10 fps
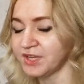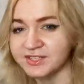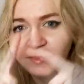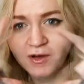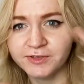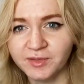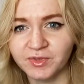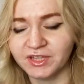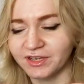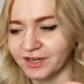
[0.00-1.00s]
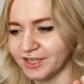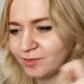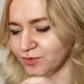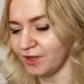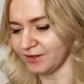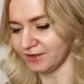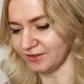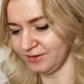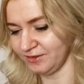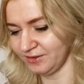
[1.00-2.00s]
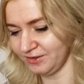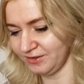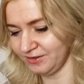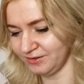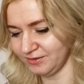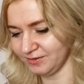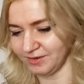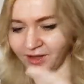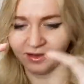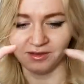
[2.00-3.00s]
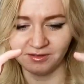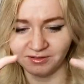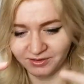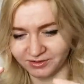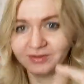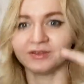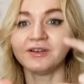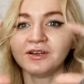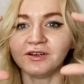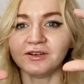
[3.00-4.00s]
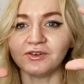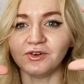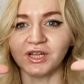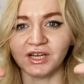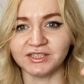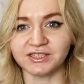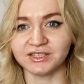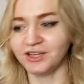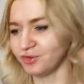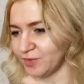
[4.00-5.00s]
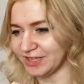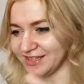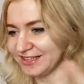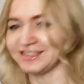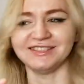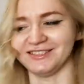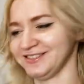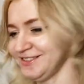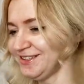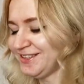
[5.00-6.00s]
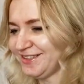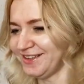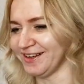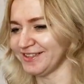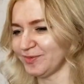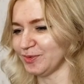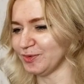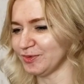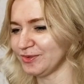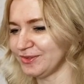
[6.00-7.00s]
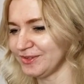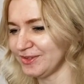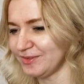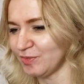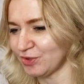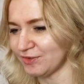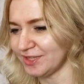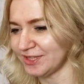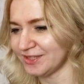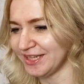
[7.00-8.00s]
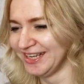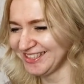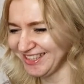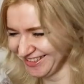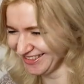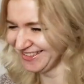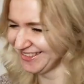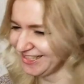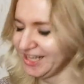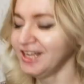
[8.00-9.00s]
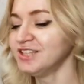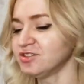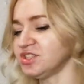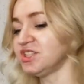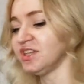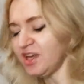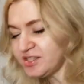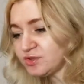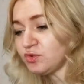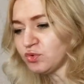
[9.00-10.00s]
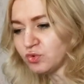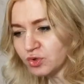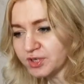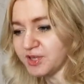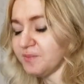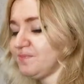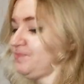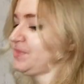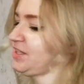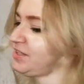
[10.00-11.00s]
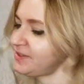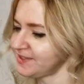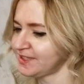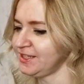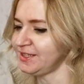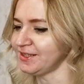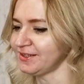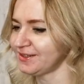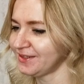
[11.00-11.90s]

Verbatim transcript: スマホで見たら多分なんかなんかこんな感じ出るみたいな感じ、なんか多分見るのはいい感じです。そしてナイス動き。ただ好きね。